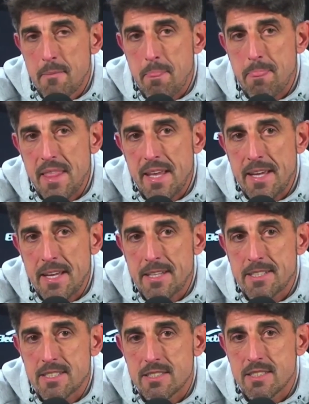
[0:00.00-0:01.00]

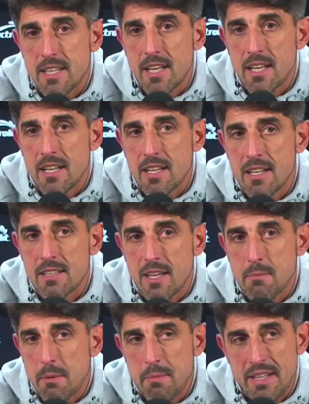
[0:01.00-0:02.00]
es el, el tema
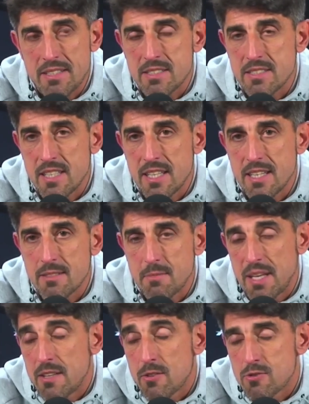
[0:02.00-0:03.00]
más de, mira,
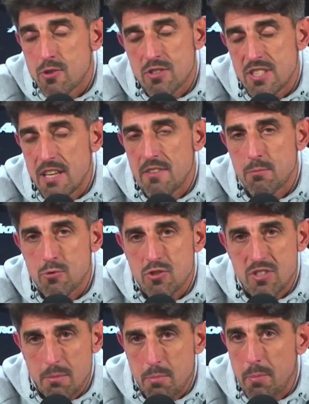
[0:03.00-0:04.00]
los dos llevan mucho
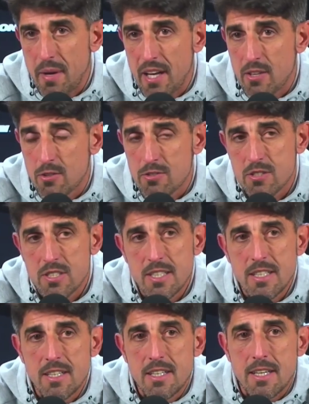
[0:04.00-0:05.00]
tiempo parados.
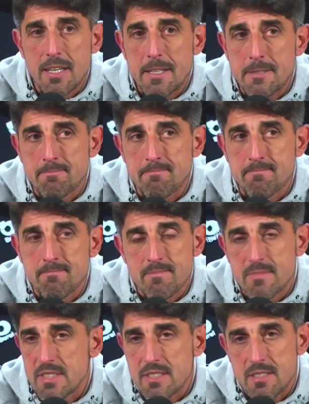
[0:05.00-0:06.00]

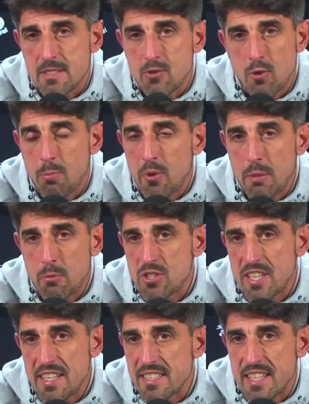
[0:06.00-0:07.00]
Em, no podemos
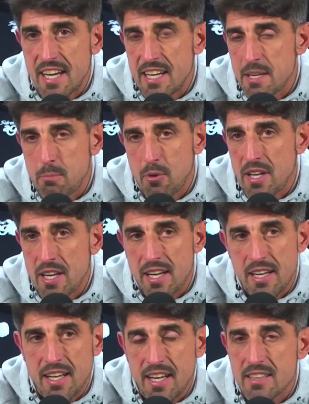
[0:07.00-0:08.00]
arriesgar y poner a
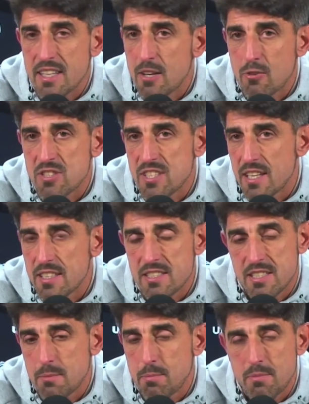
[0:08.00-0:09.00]
la gente que no está
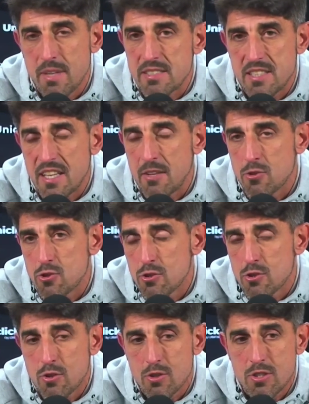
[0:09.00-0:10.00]
lista hasta que
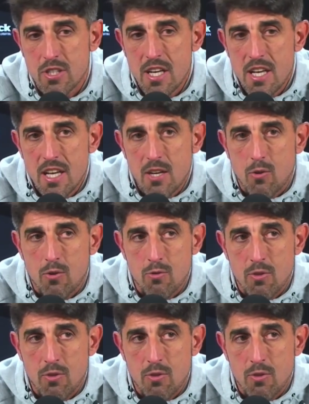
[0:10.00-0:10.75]
nosotros, con,